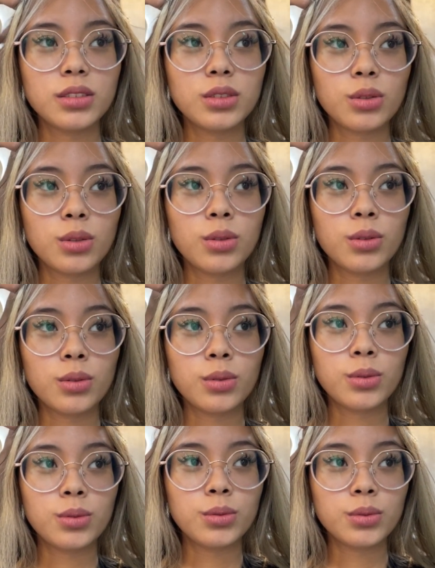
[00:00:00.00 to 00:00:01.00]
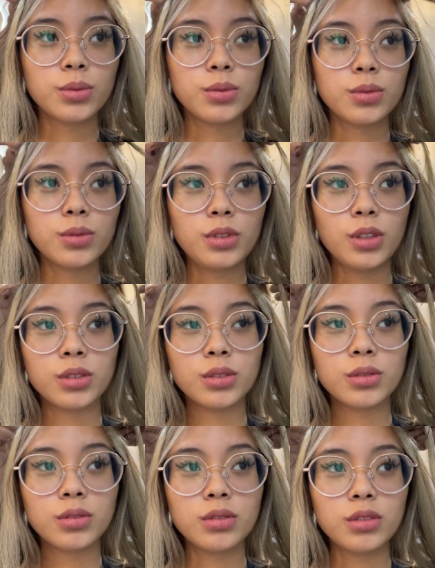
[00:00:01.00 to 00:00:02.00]
So, yun.
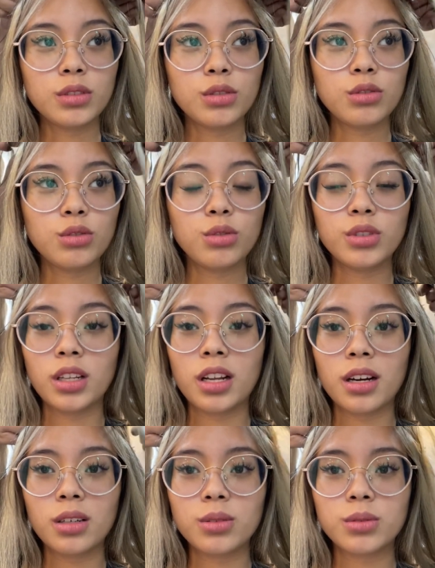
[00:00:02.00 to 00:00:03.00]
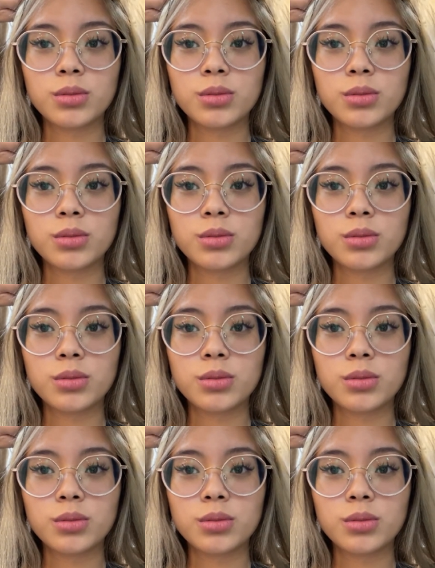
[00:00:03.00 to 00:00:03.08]
Sundo na lang.